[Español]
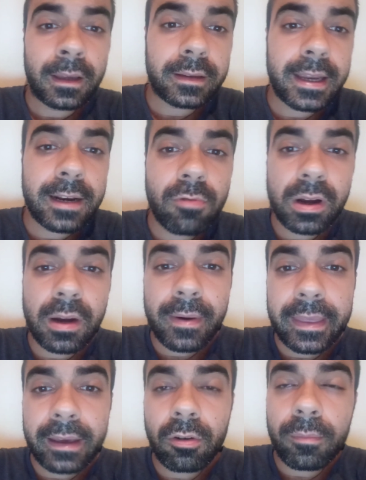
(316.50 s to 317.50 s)
quien no
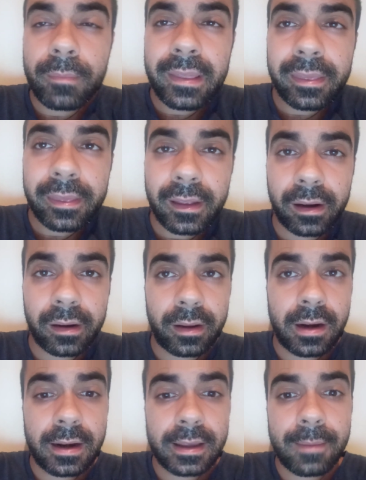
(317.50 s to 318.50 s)
acaba de convencer
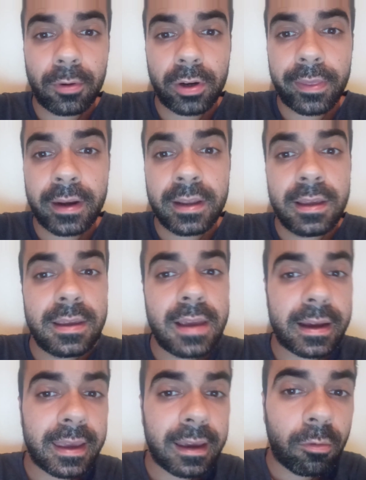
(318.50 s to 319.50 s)
en el equipo nazarí
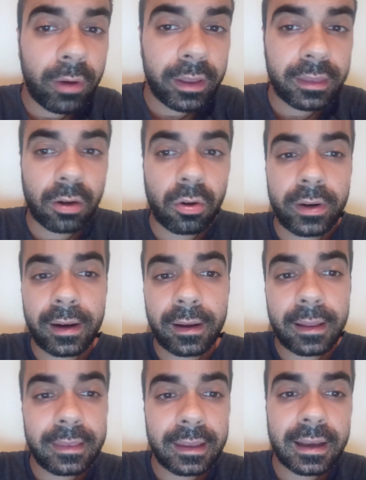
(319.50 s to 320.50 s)
ya que cuenta con el
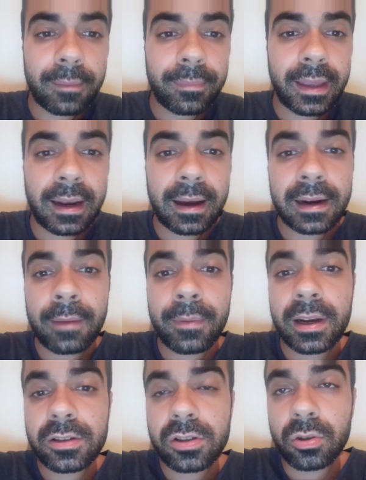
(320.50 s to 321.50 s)
hándicap de la grave
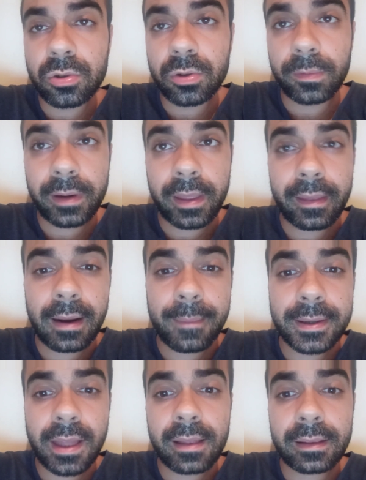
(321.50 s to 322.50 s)
lesión sufrida la
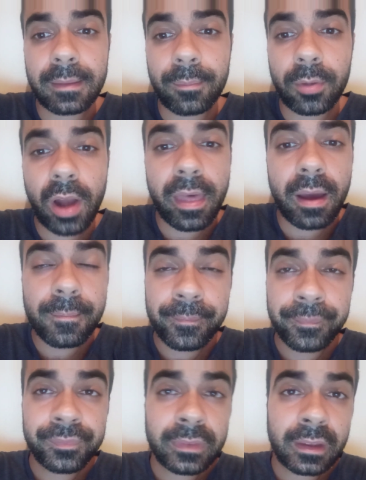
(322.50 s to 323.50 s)
pasada temporada
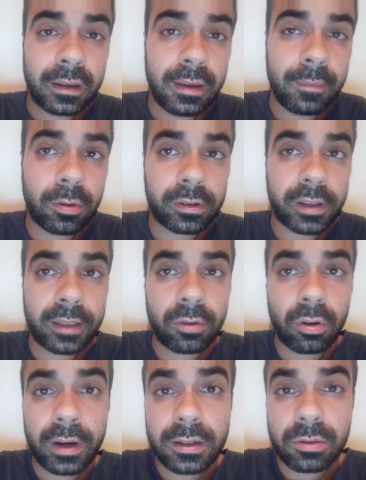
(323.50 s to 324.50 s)
y por
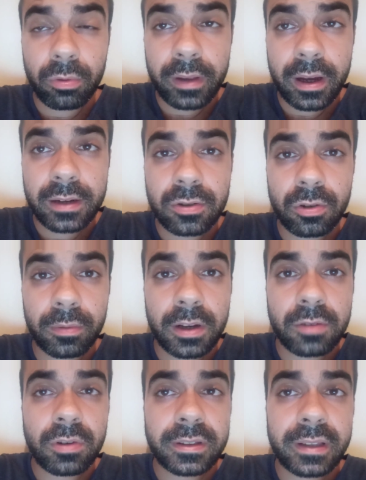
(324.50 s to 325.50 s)
tanto las dudas sobre
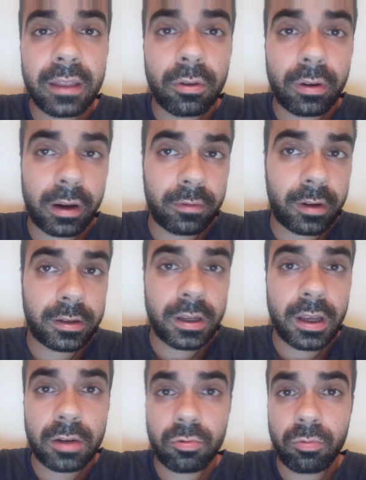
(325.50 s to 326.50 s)
su estado. Aún
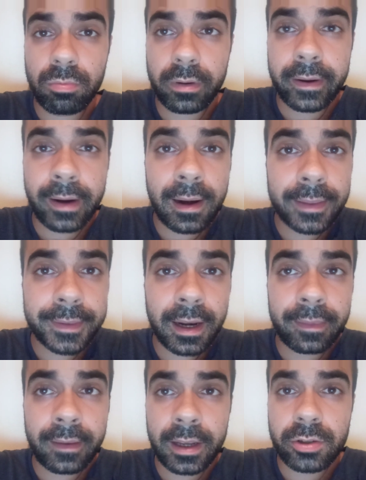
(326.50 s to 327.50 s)
así es un gran
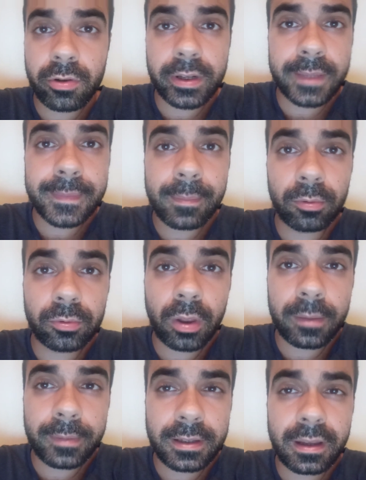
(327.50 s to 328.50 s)
lateral derecho desde mi punto
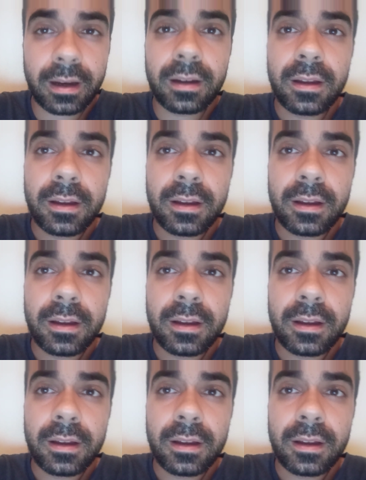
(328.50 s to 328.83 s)
de vista